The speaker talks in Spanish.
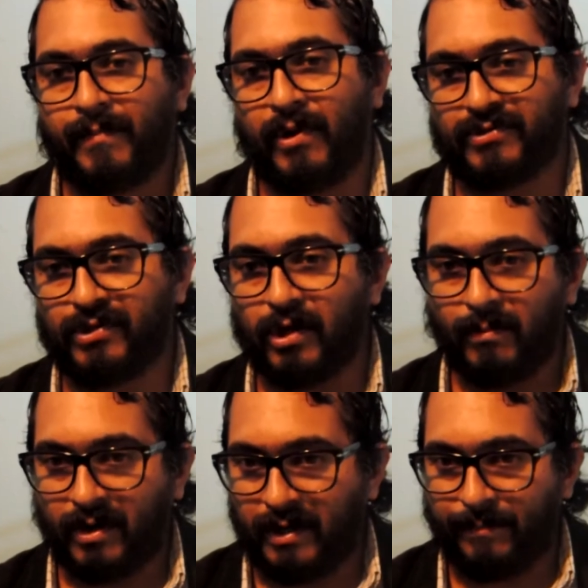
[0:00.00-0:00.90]
pero nosotros
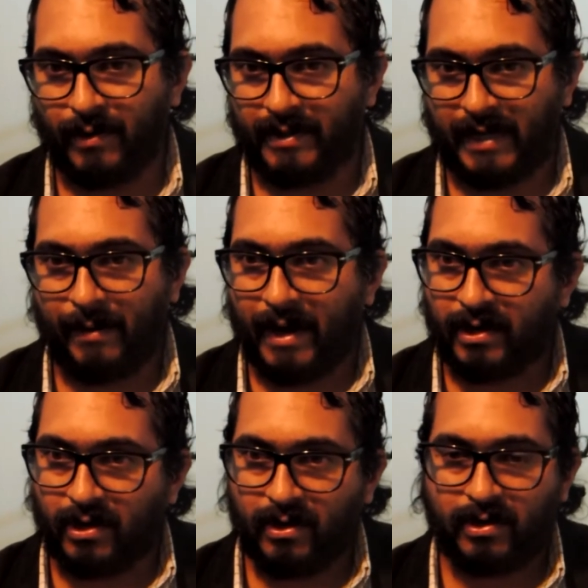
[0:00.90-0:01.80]
como equipo de
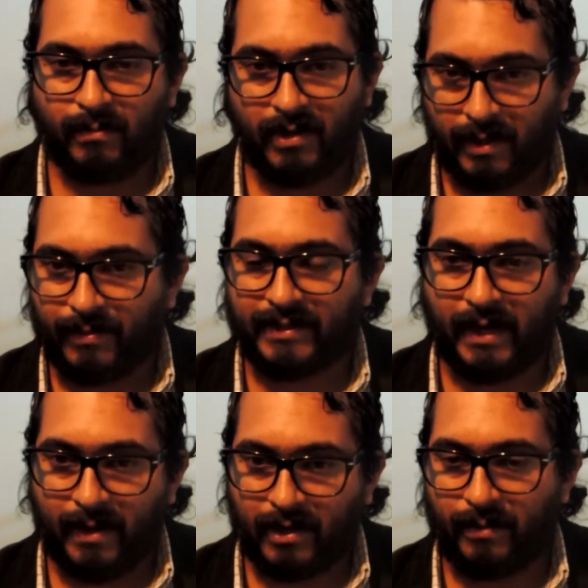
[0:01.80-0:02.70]
trabajo, como equipo de
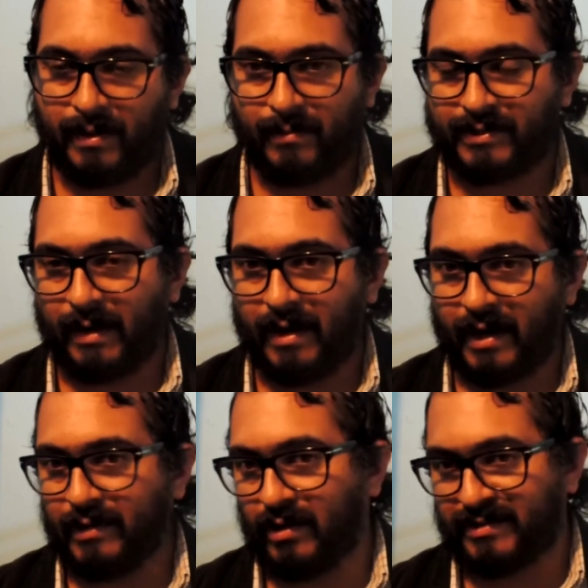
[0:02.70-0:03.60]
trabajo venimos
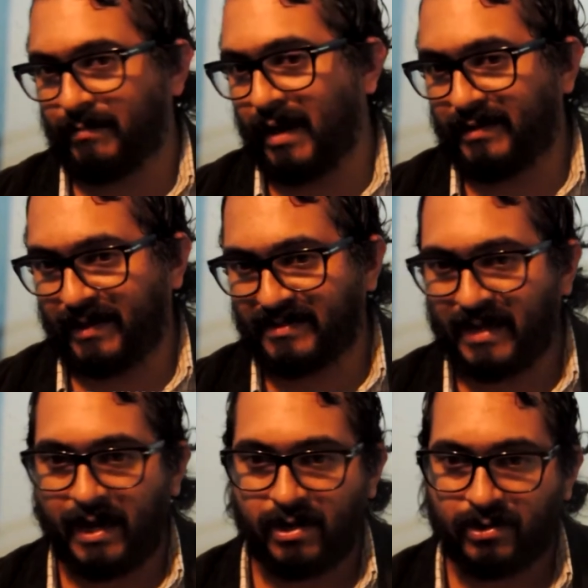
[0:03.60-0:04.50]
trabajando hace más de
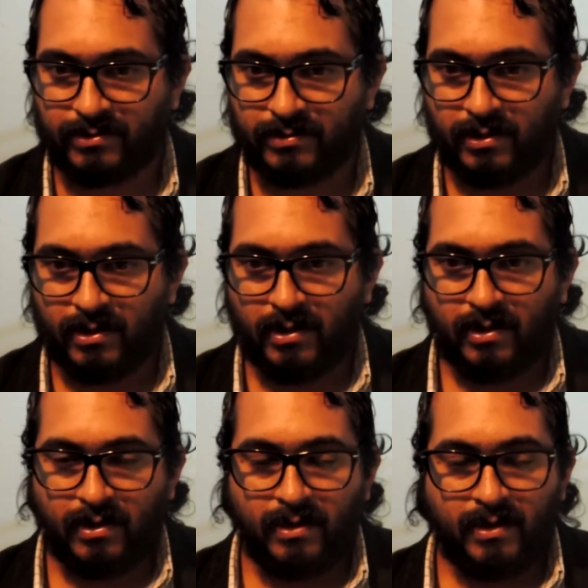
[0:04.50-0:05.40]
tres años
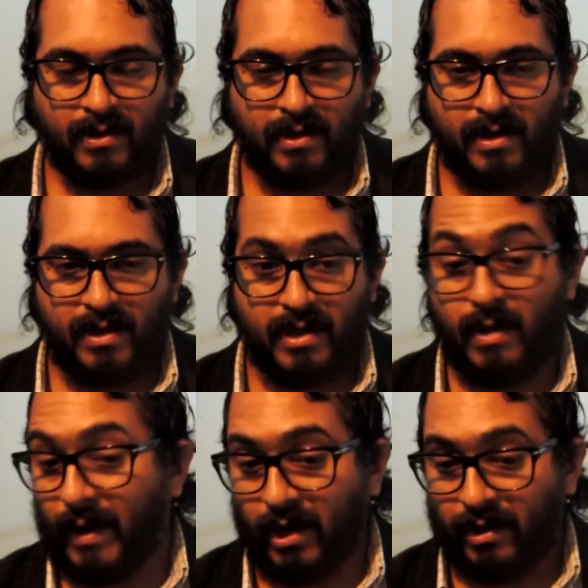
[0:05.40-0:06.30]

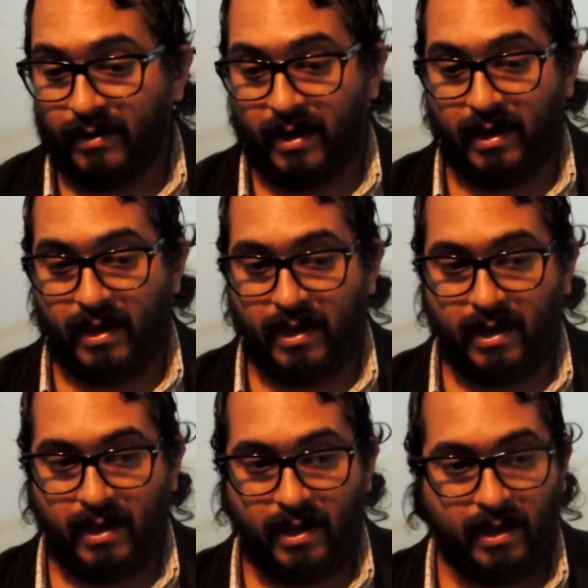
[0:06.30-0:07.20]
y bueno,
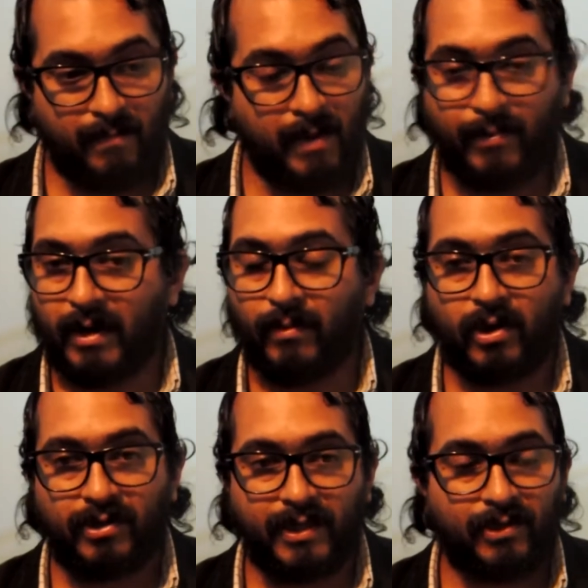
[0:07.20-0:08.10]
eh, me pone
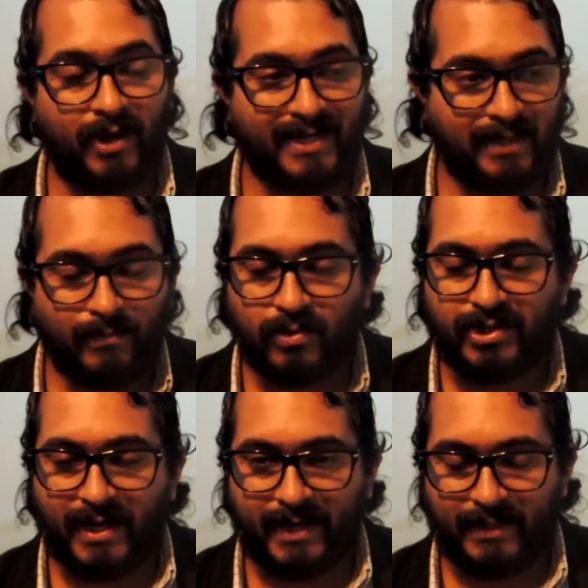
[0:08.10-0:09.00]
muy contento que haya
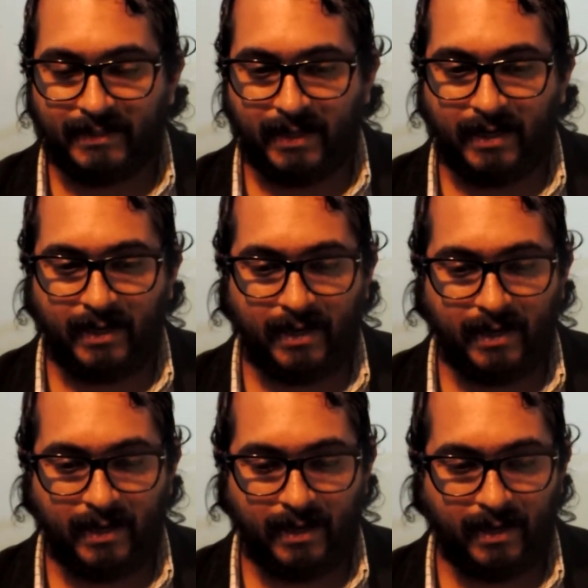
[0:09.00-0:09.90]
mucha
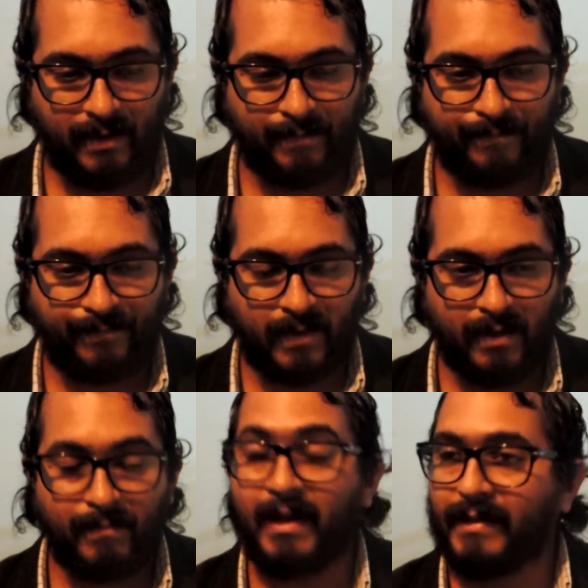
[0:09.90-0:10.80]
gente
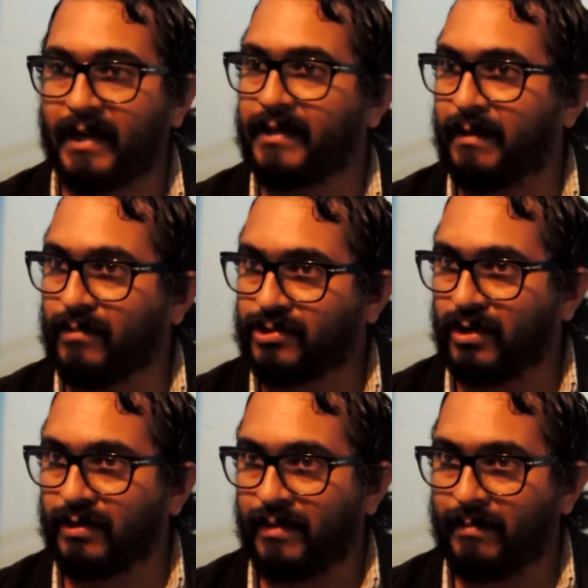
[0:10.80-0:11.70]
militante de
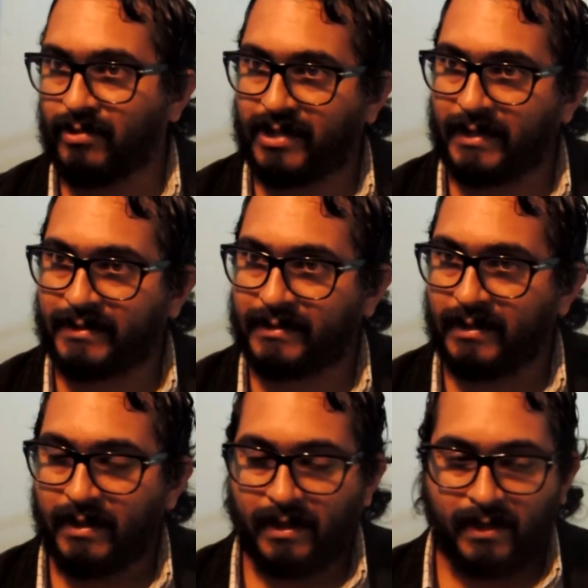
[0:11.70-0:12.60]
muchos, de muchas,
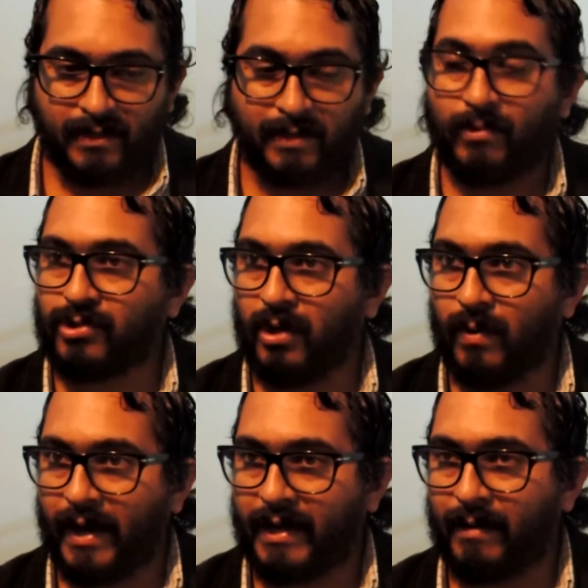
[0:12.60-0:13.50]
de muchos
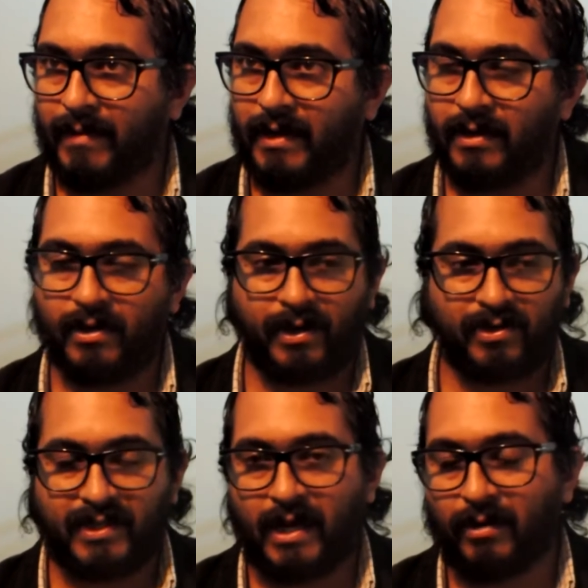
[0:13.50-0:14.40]
lugares que han venido, que
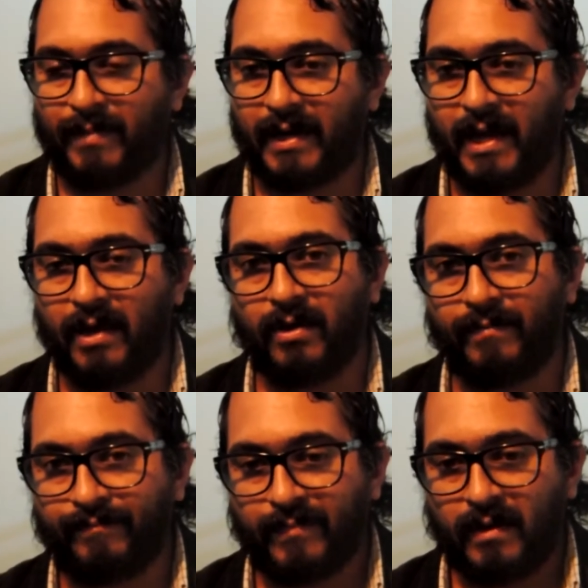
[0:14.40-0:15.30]
nos han acompañado.